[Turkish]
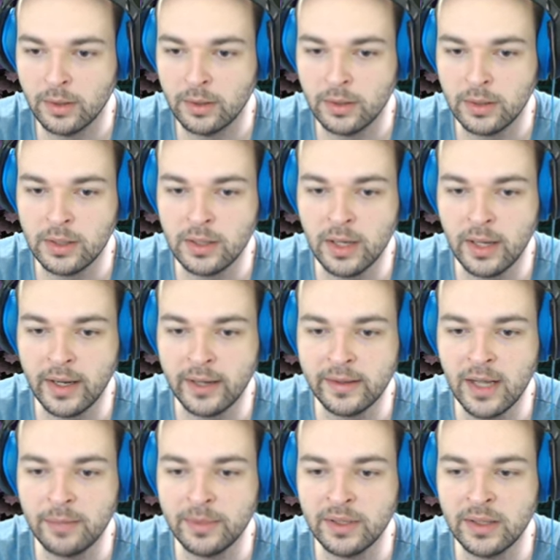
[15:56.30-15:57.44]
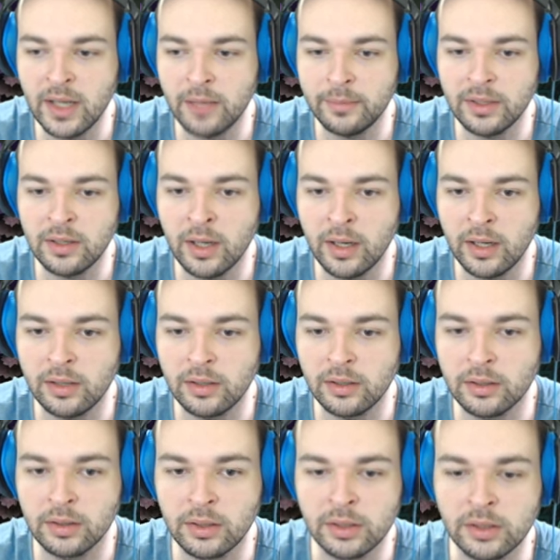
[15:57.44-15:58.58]
İyi Garen gelmedi gelmedi. Garen
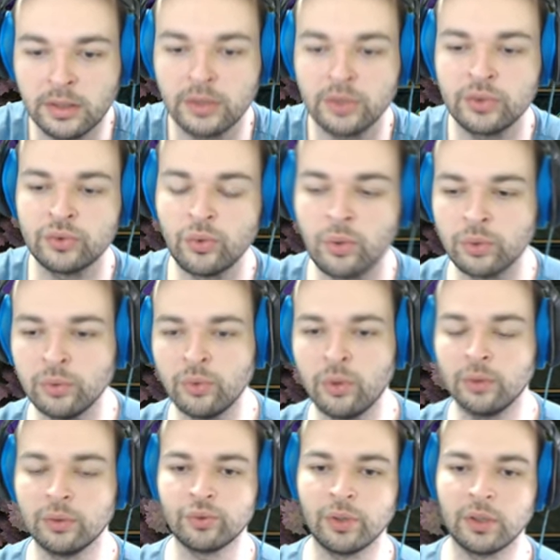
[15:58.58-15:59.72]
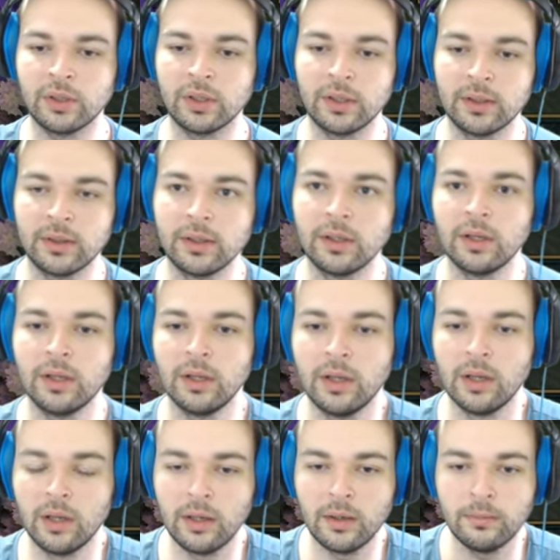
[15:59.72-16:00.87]
çoklu oldu şu anda.
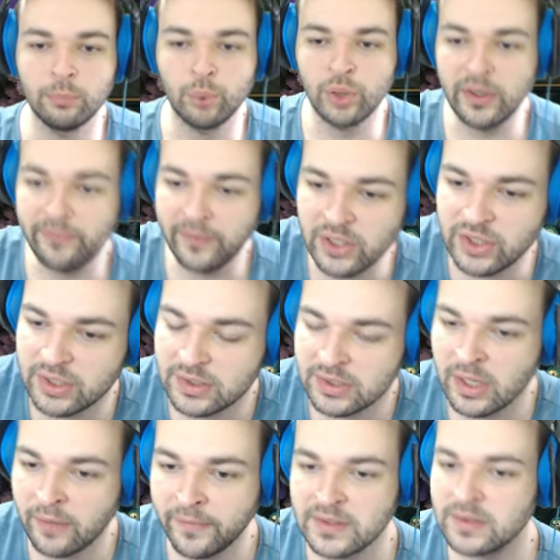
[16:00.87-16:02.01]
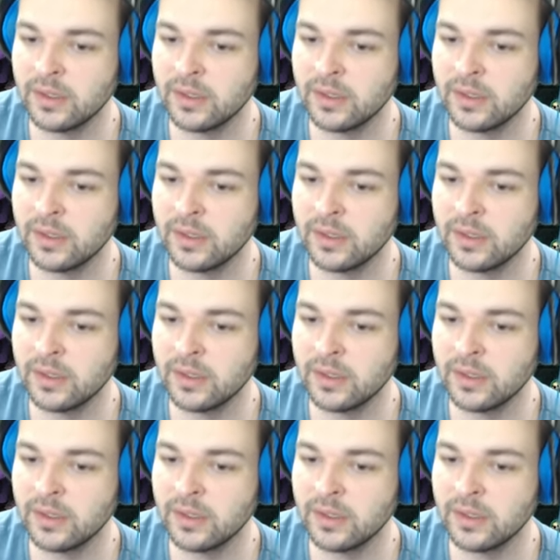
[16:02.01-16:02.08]
Bu refresh safhasında